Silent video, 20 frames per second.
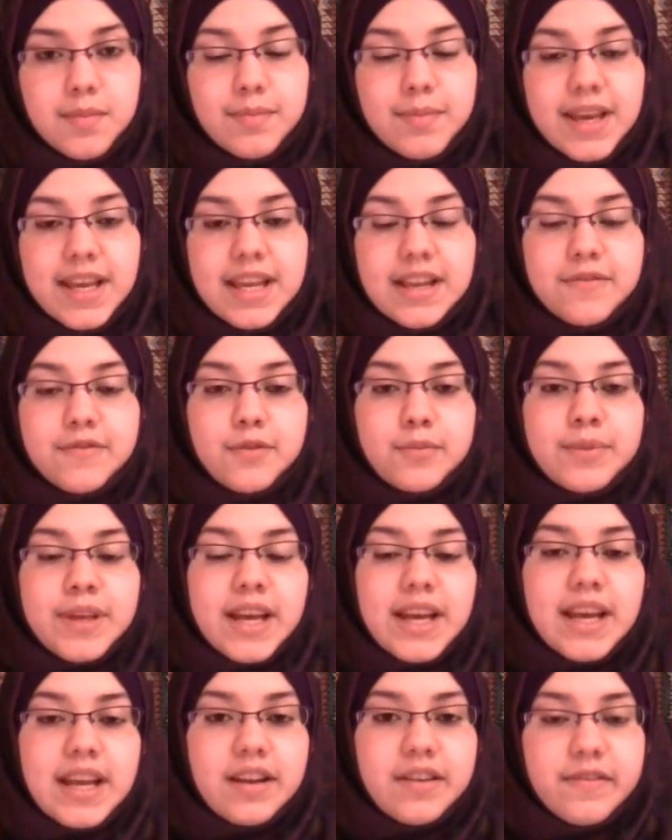mais il fut
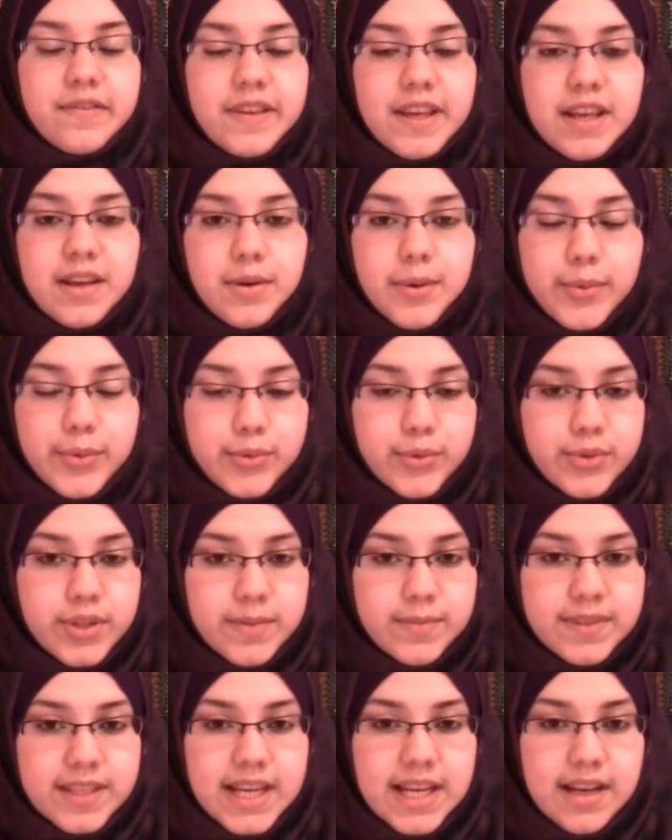bien élevé au
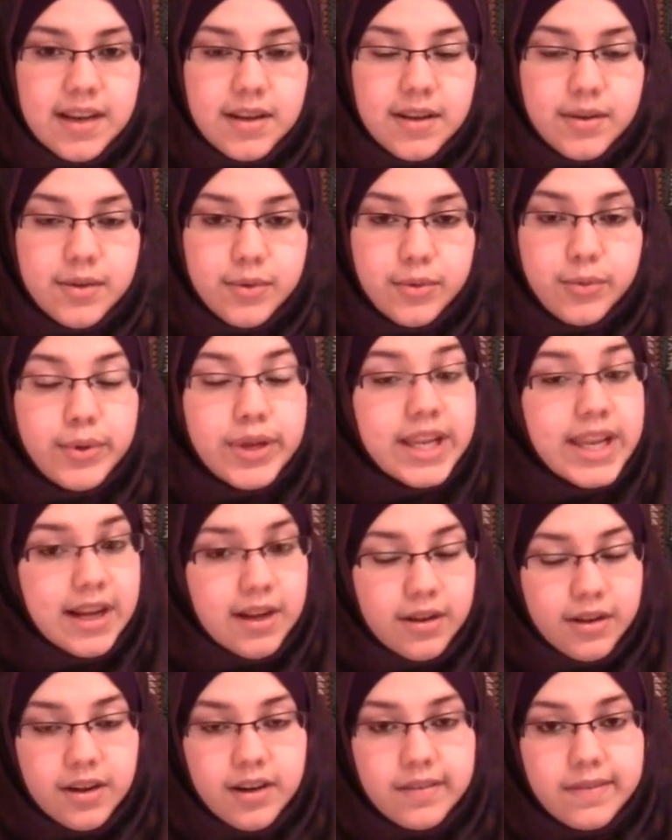deuxième ciel, où il
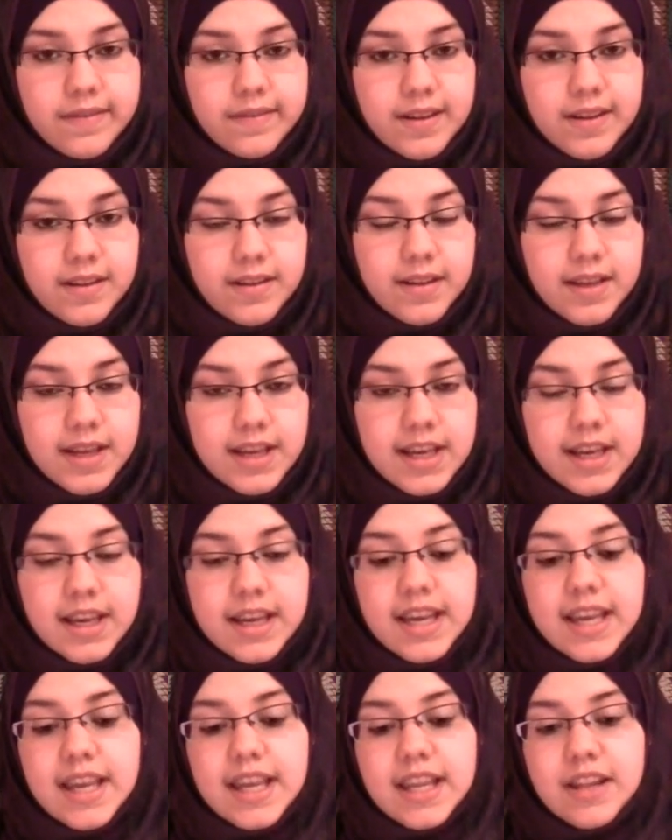est encore vivant,
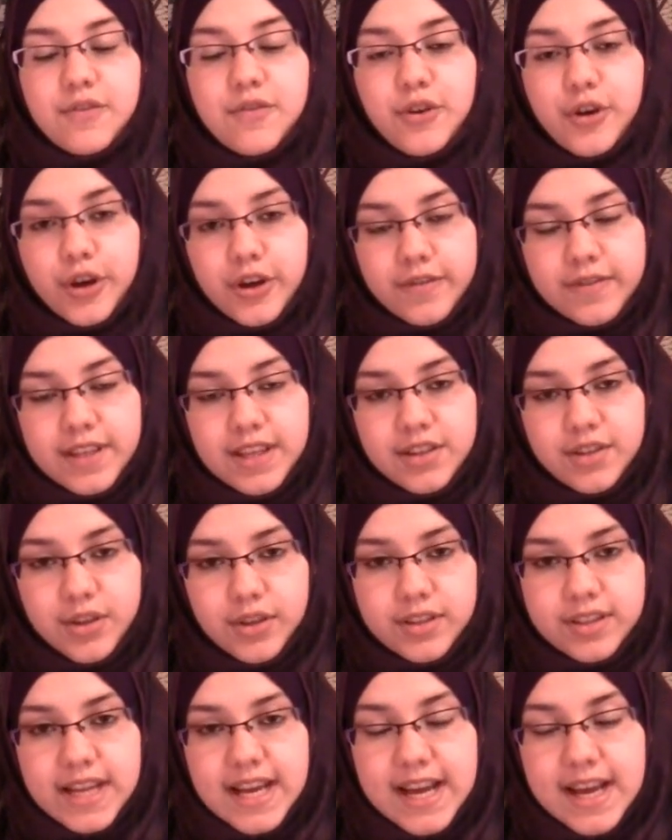et il va revenir
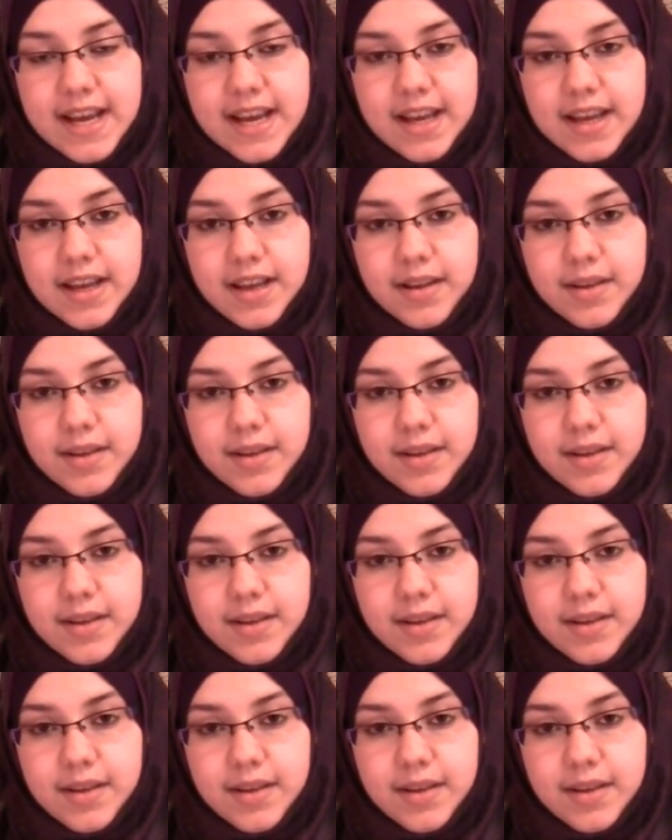sur terre